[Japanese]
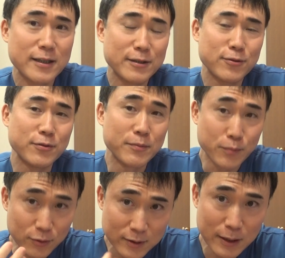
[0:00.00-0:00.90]
あの
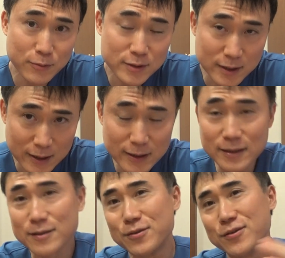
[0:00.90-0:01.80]
僕がもしね
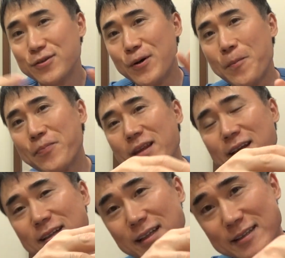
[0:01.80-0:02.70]
その
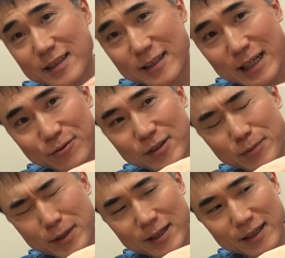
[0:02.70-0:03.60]
なんですか顔と名
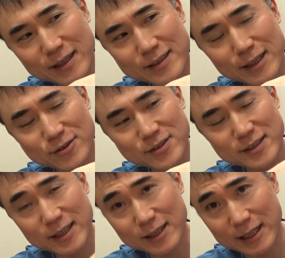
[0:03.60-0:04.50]
前隠し
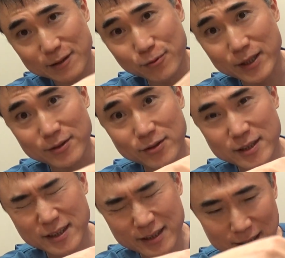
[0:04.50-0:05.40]
てコメント
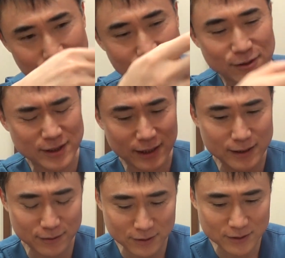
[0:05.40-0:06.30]
して悪口書い
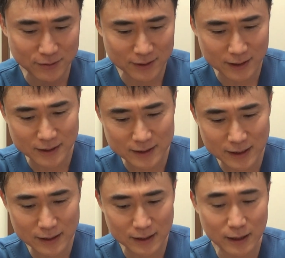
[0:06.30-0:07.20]
てくる人に対し
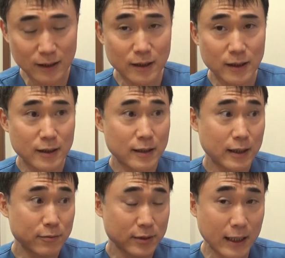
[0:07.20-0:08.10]
てあ
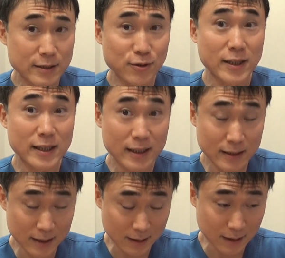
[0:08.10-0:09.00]
の感情的になっ
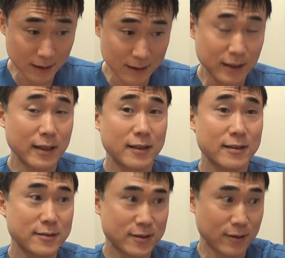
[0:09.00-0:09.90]
ちゃったね
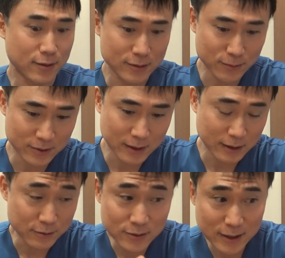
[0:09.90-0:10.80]
くそって思ってね
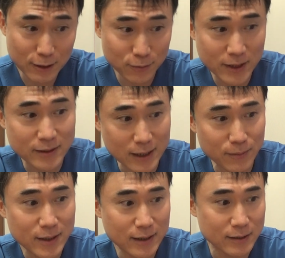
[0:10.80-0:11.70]
うるせえお前
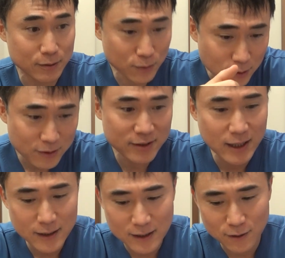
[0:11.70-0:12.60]
黙れってどこの
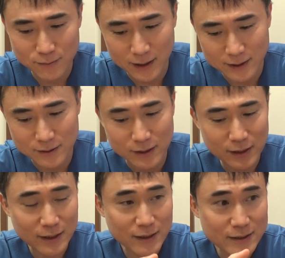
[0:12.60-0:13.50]
誰だよお前って
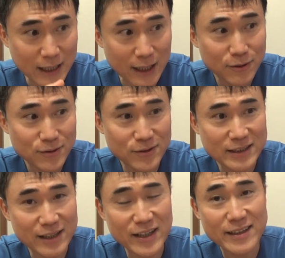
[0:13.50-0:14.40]
顔と
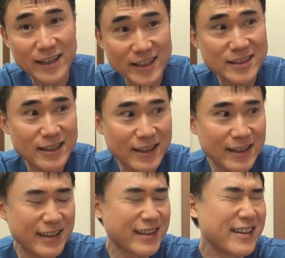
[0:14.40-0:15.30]
名前出してか
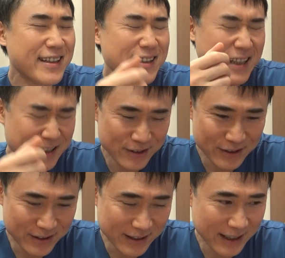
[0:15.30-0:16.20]
らあ
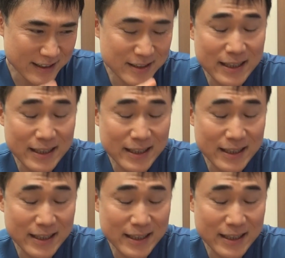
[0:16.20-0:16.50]
の発